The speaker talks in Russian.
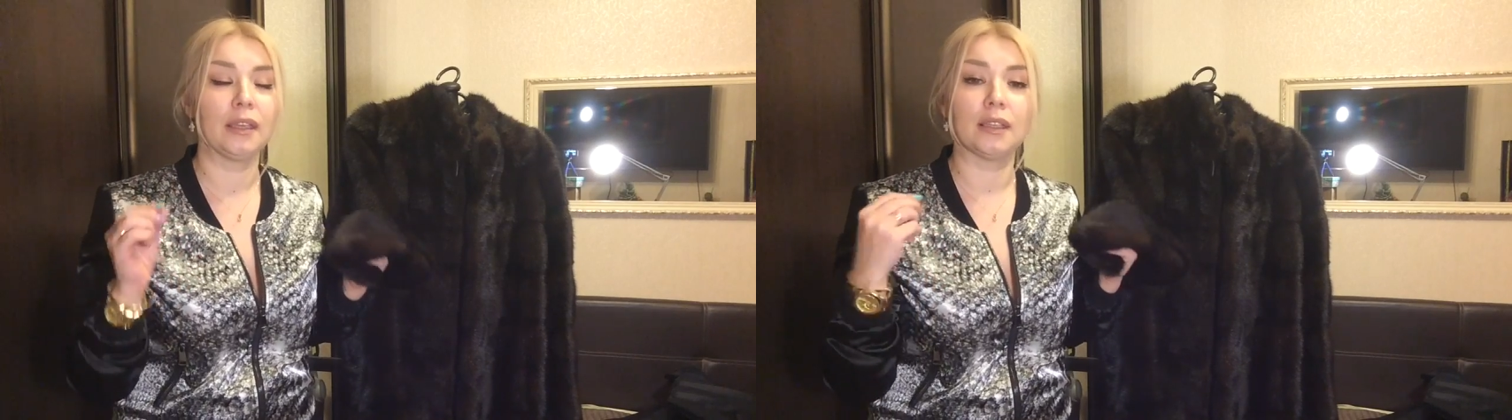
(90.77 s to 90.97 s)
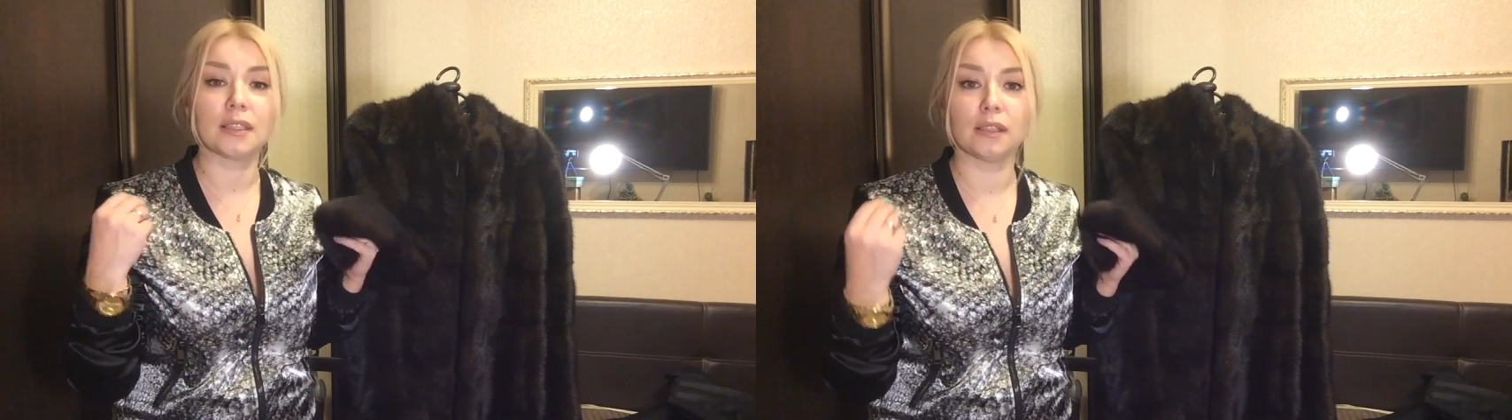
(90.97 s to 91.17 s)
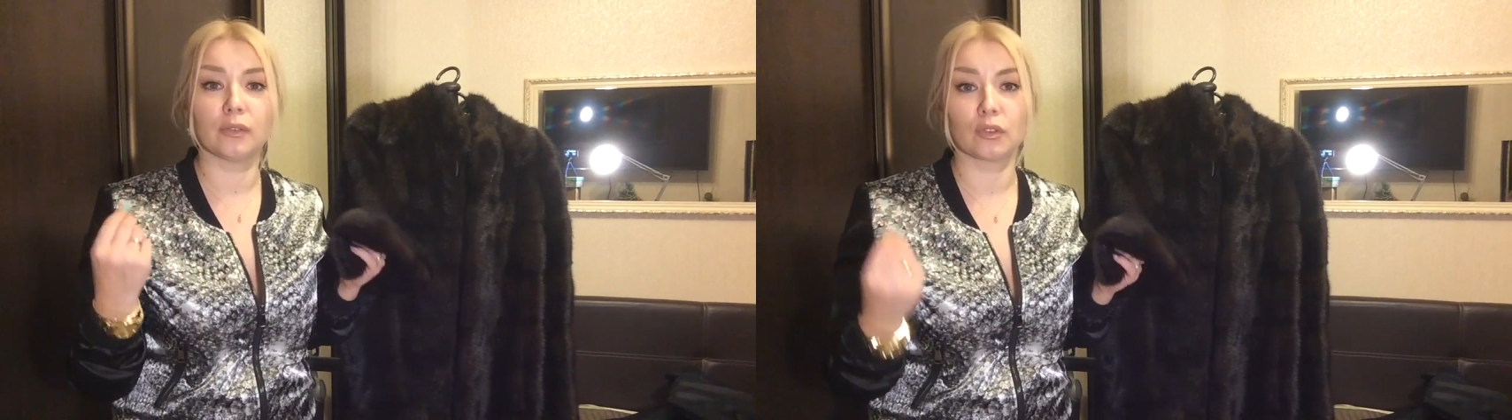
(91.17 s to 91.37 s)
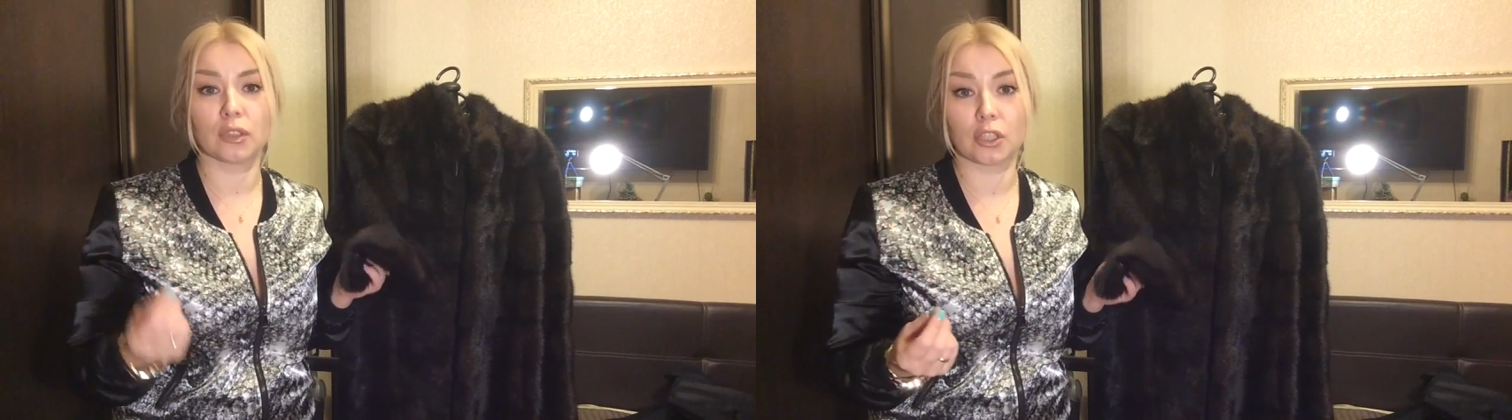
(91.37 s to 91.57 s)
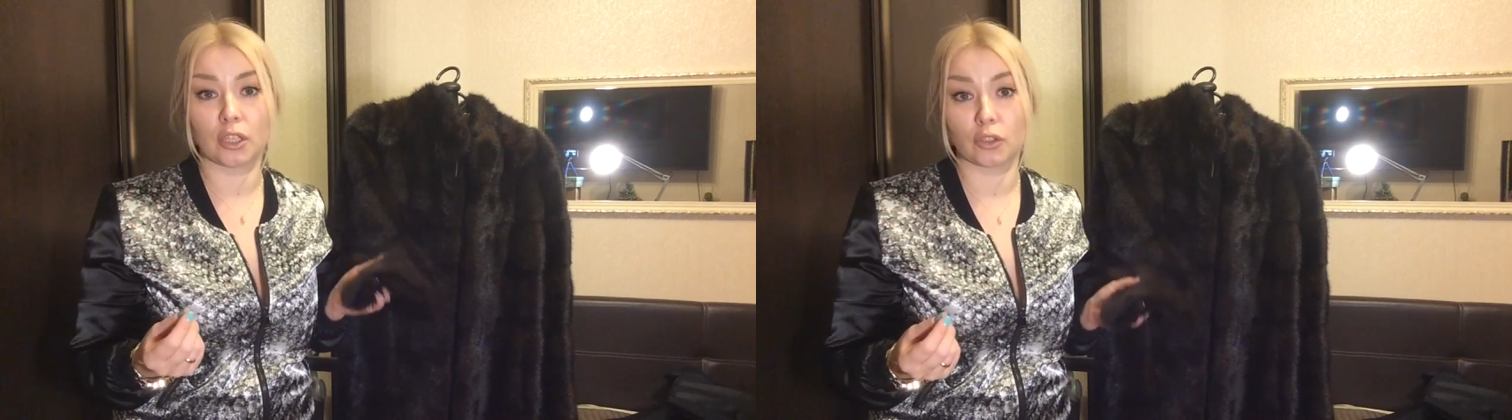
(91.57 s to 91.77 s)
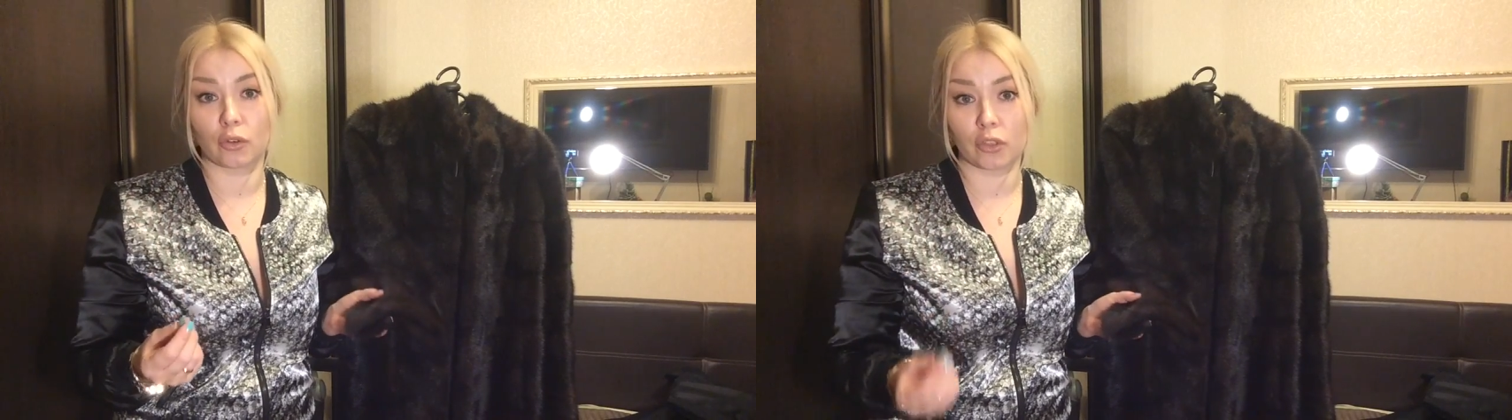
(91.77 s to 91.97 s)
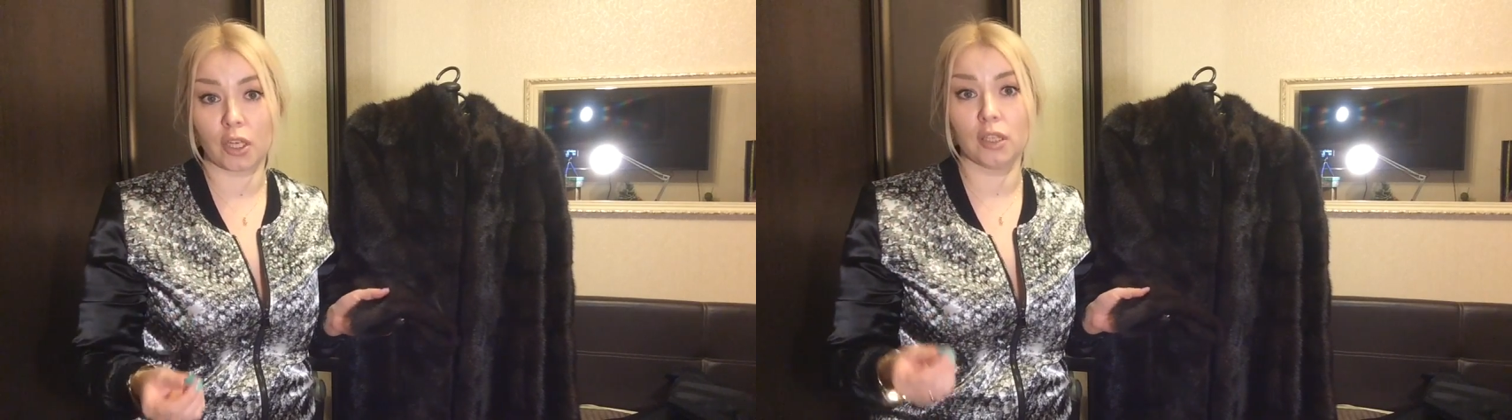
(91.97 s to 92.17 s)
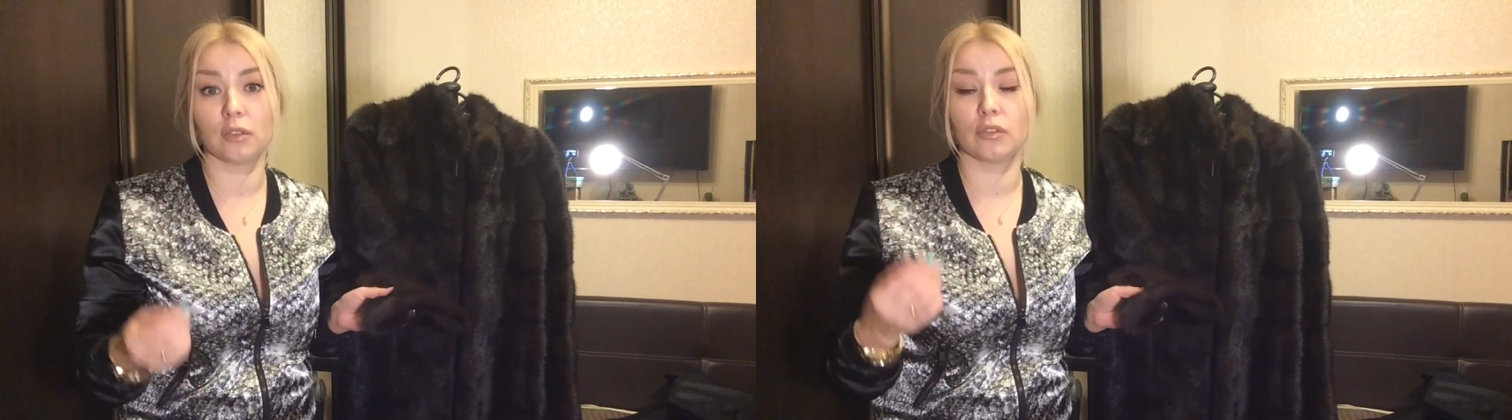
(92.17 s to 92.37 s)
Если вы услышали
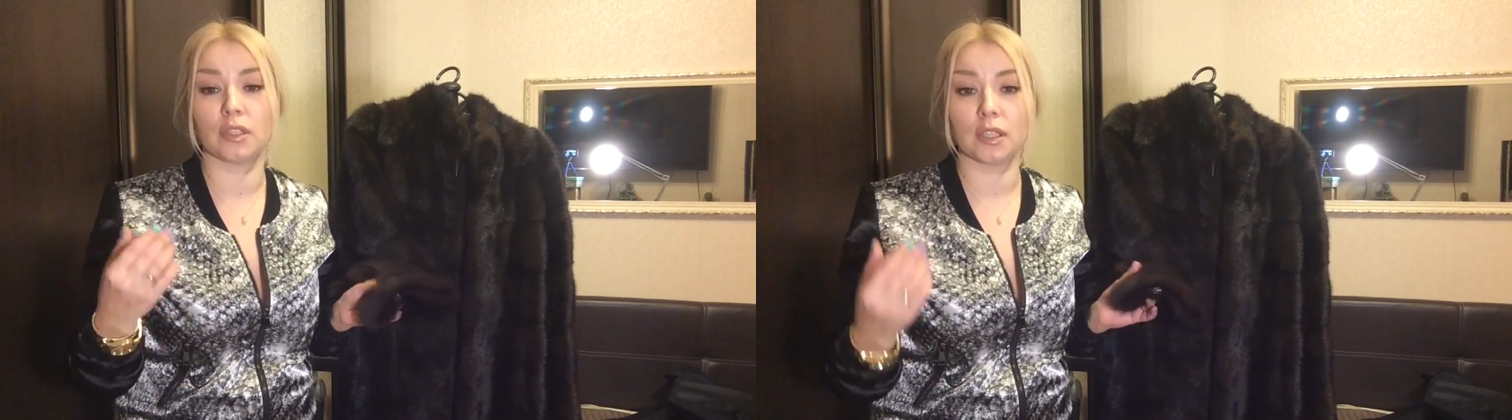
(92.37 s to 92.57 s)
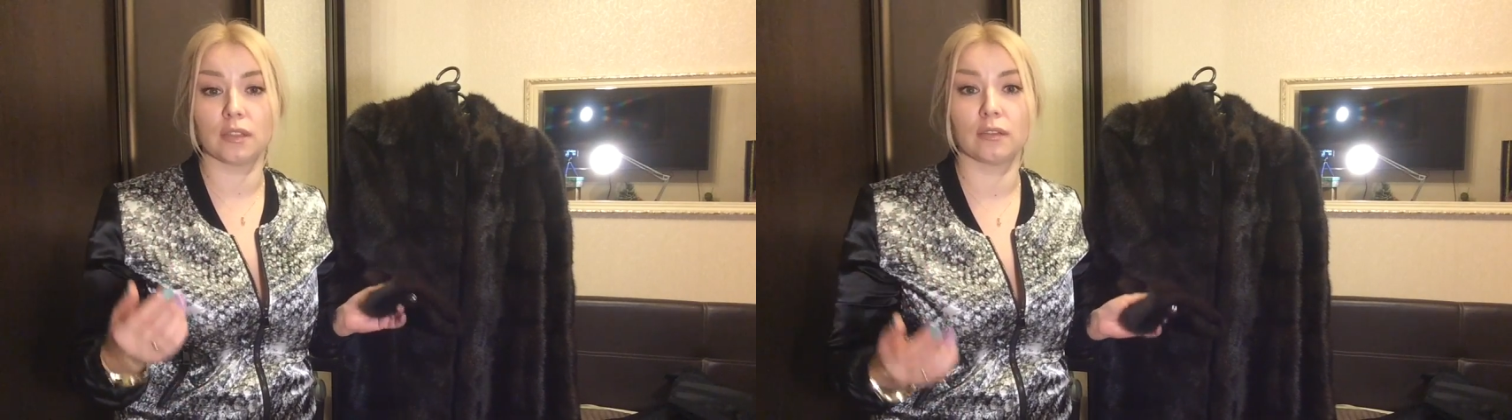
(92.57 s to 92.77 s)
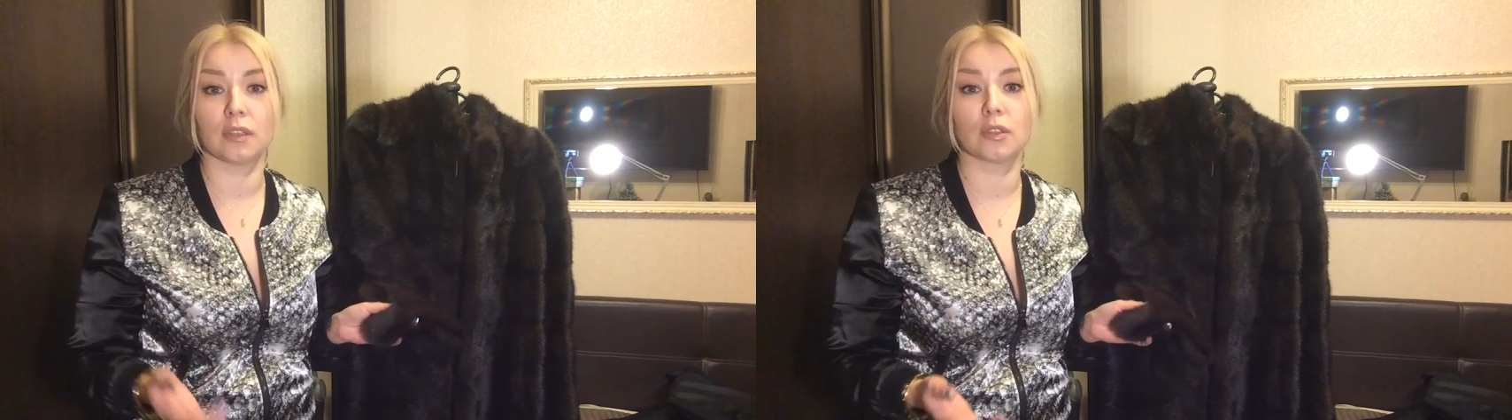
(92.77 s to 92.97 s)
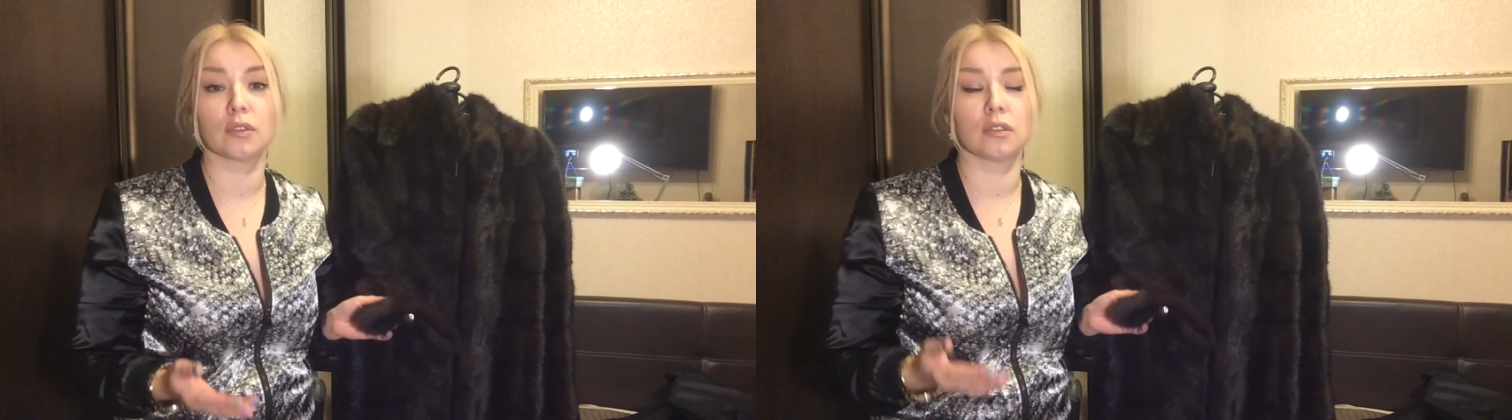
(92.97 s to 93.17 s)
шуршание, то, естественно,